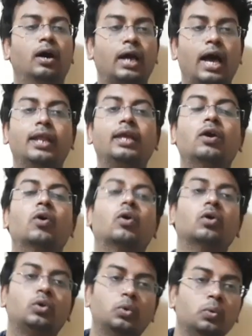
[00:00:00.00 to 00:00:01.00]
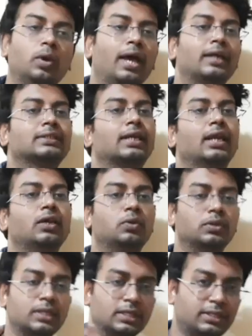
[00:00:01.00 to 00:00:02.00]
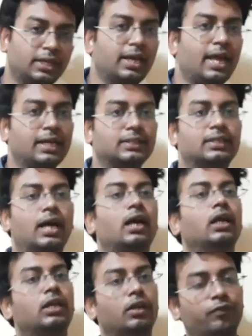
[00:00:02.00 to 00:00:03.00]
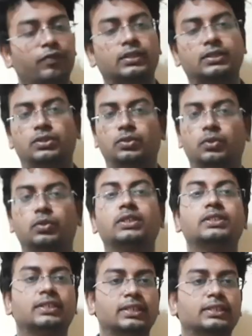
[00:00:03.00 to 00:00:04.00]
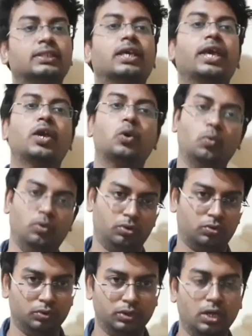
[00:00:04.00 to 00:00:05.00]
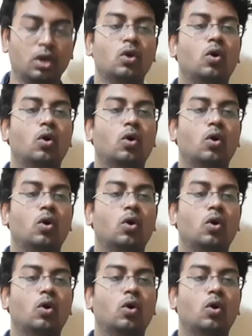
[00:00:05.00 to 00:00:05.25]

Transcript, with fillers: కానీ ఒక టూ ల్యాక్స్ కానీ కొన్నిసార్లు త్రీ ల్యాక్స్ దాకా డిఫరెన్సెస్ ఉంటుంది సిఎస్సికి e ఎక్కువ ఉంటుంది